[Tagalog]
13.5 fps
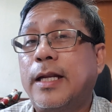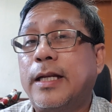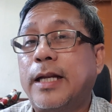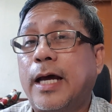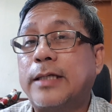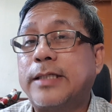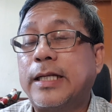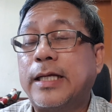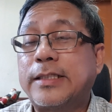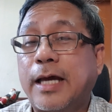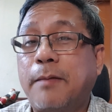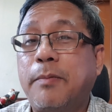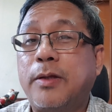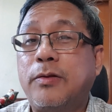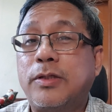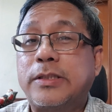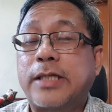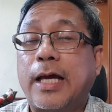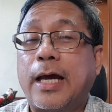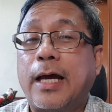na sinasabi dun
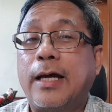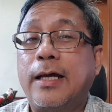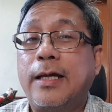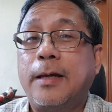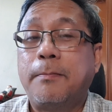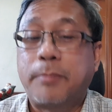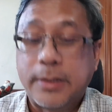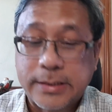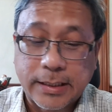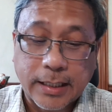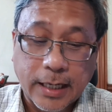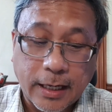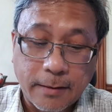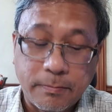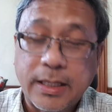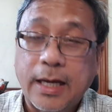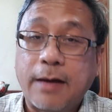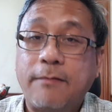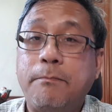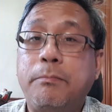sa prescribed
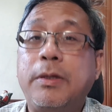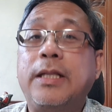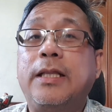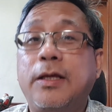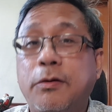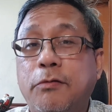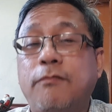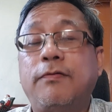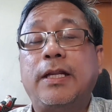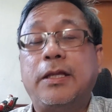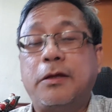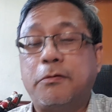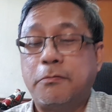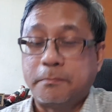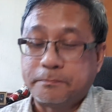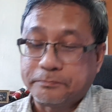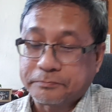na video video.